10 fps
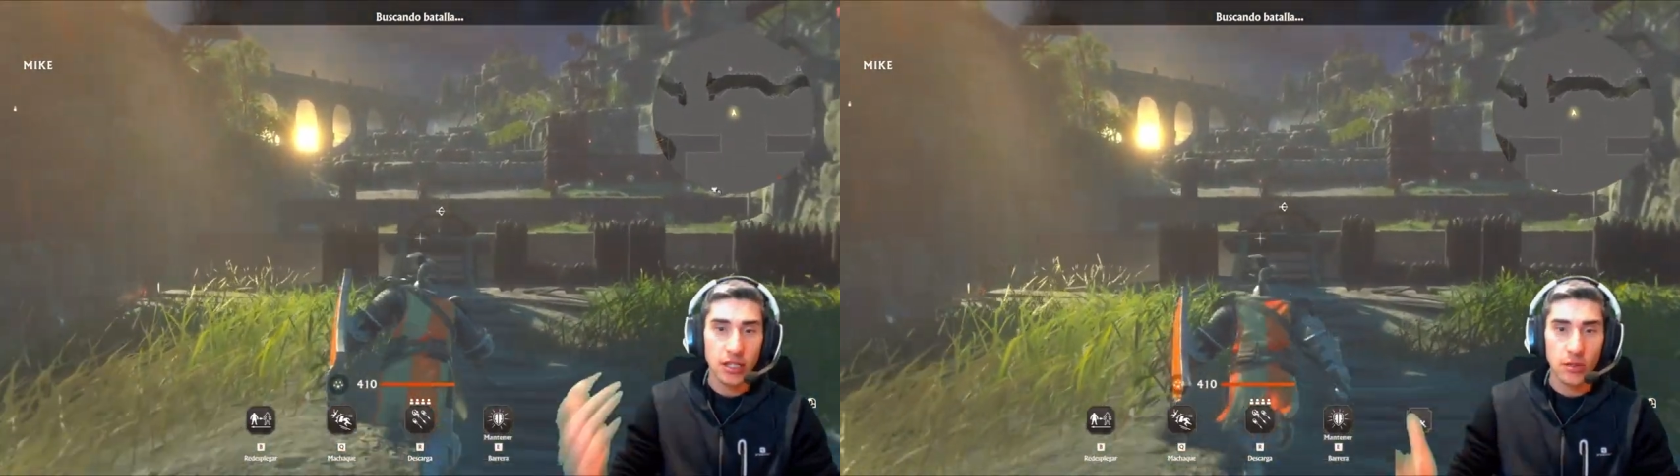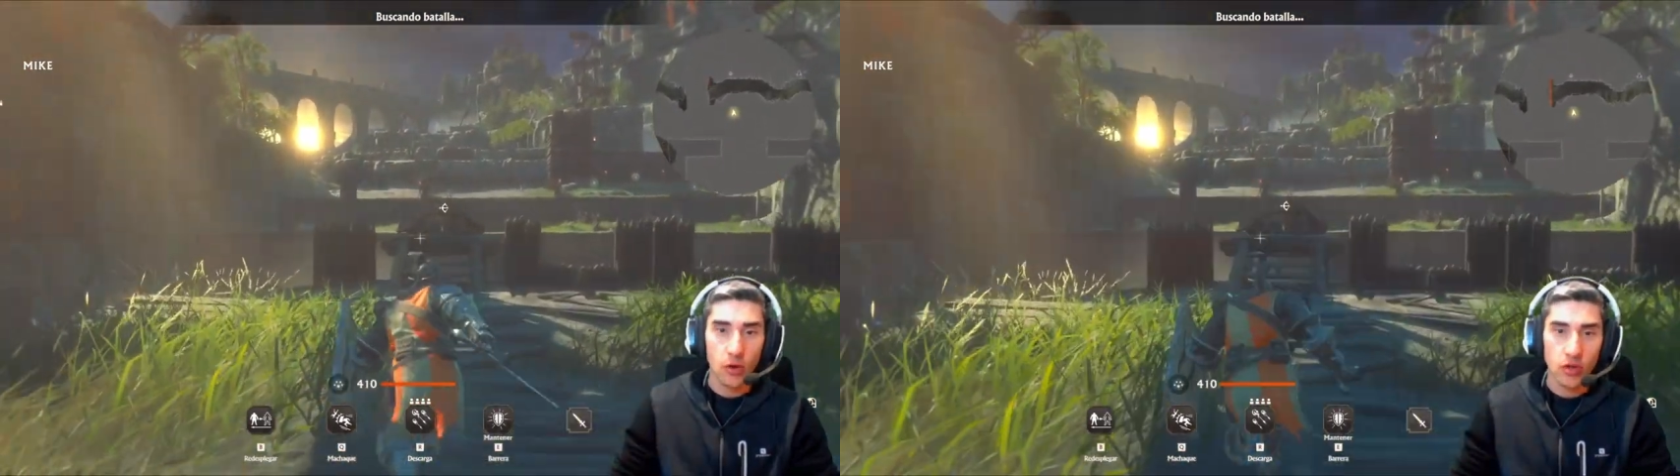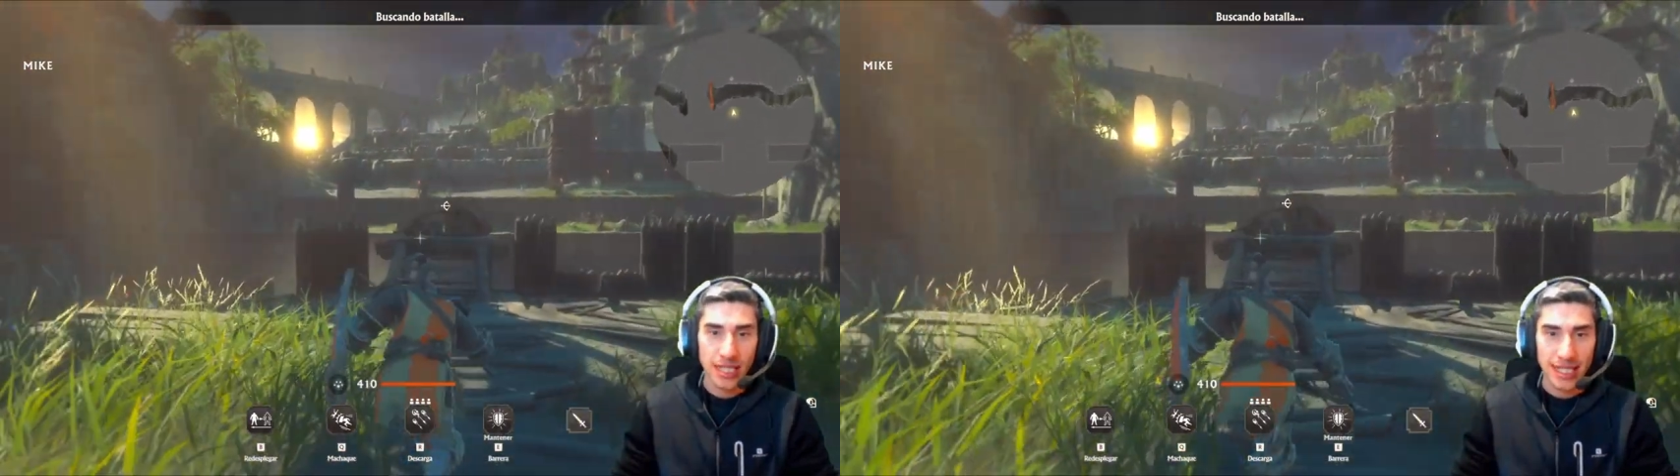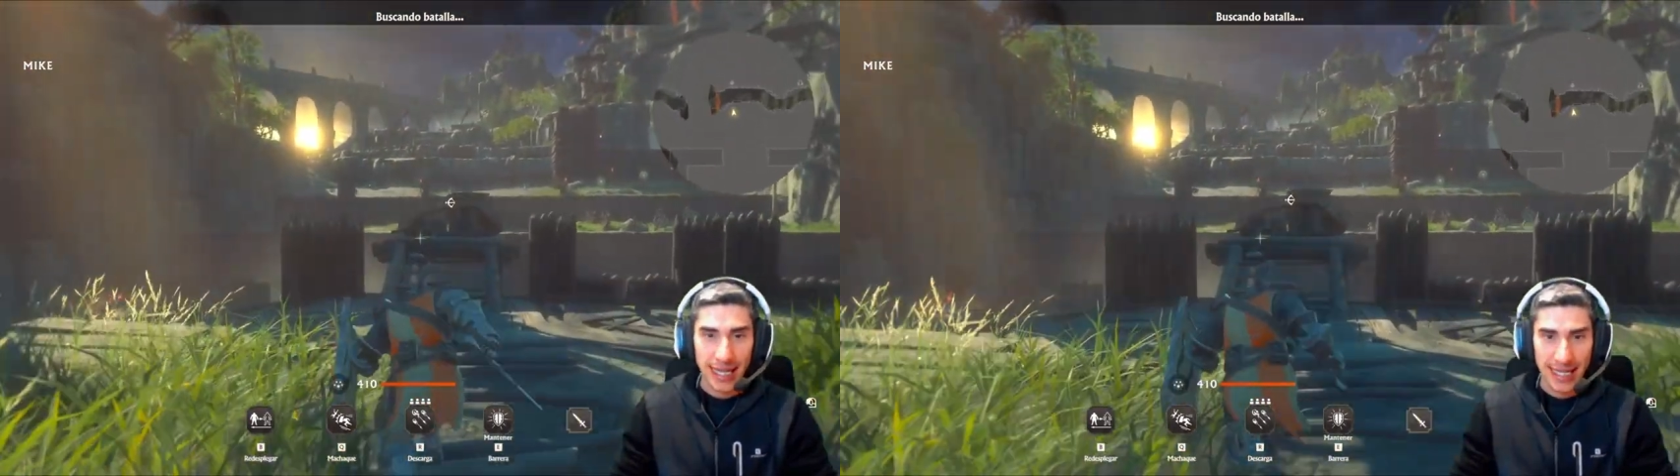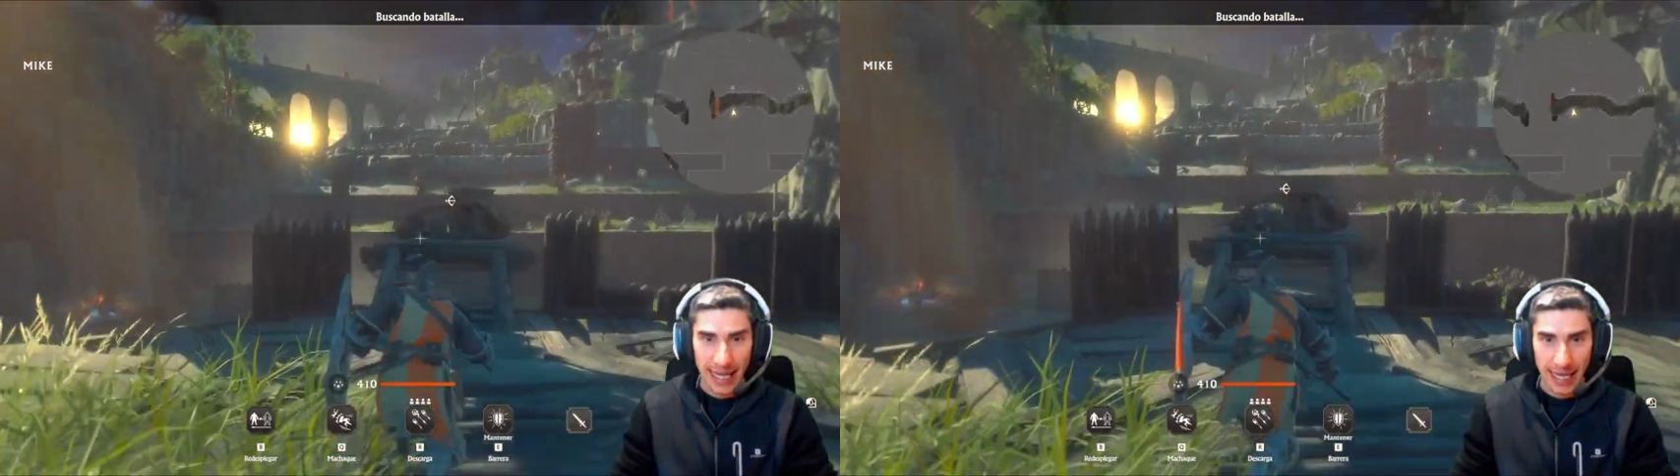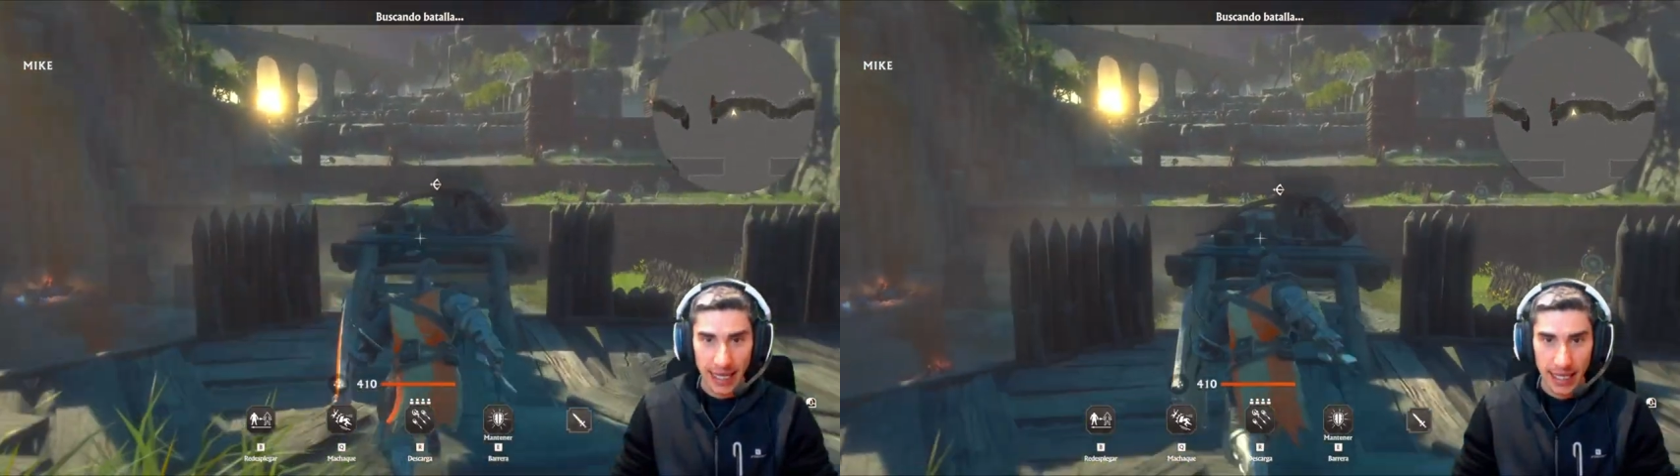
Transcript: como cosas en ataque.